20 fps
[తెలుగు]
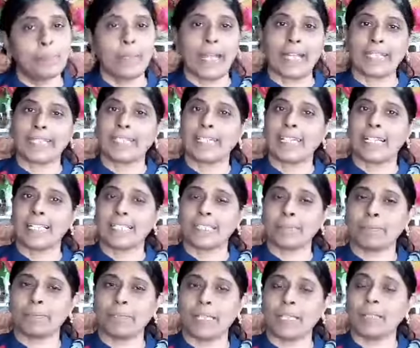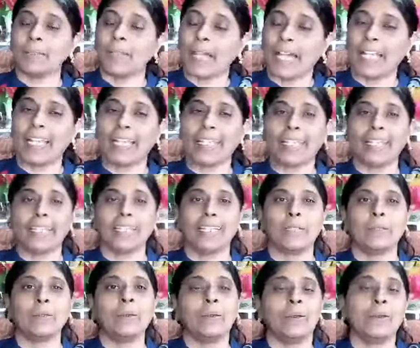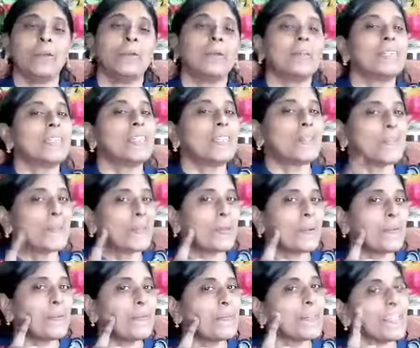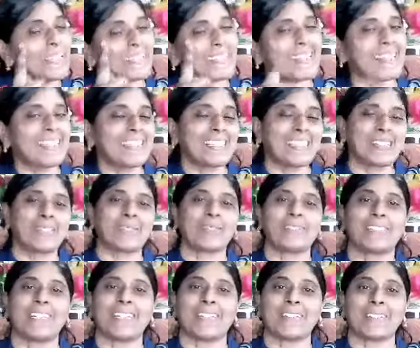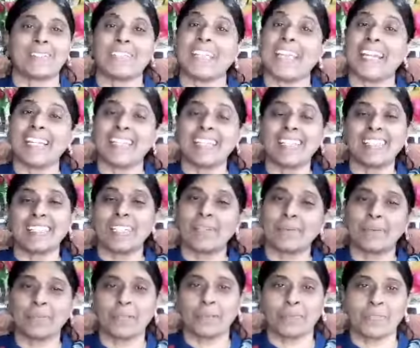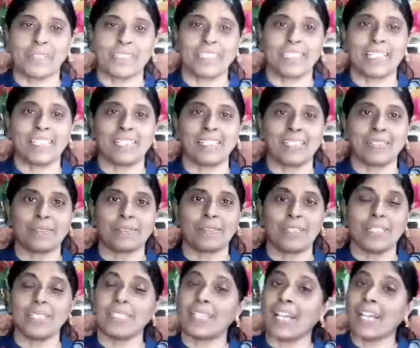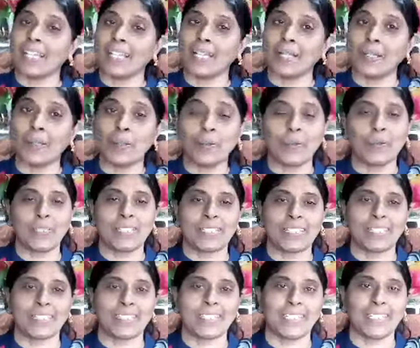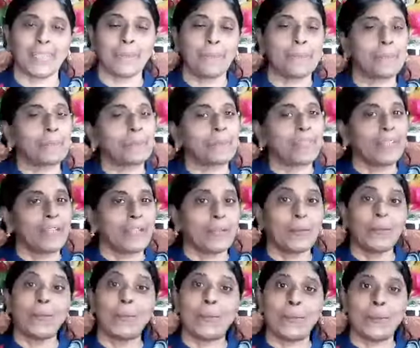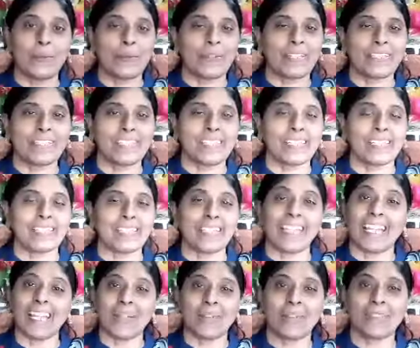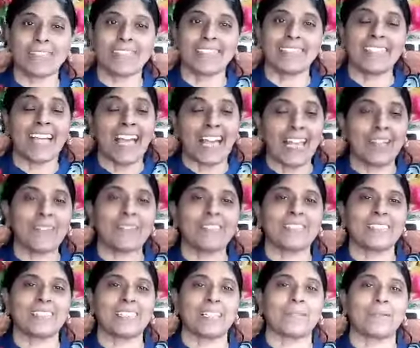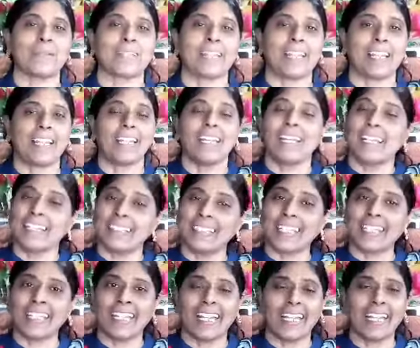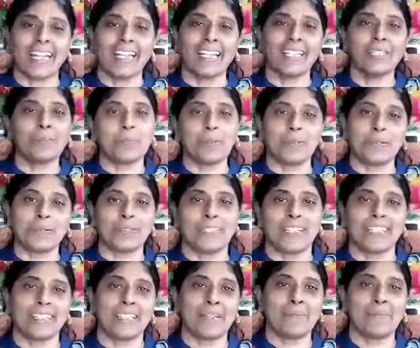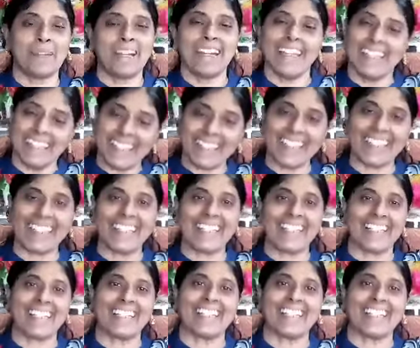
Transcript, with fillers: ప్రాక్టికల్ చెప్తాను అలాగే నేను నేను కూడా ఫేషియల్ చేసుకుంటాను క్యారెట్ సిరప్తో ఫేషియల్ చేసుకుంటే చాలా గ్లో వస్తుంది గోల్డ్ ఫేషియల్ ఎలా వస్తుందో అలా వస్తుంది అనమాట దాన్ని ఎలా అనేది ఇప్పుడు చూసేద్దామా రండి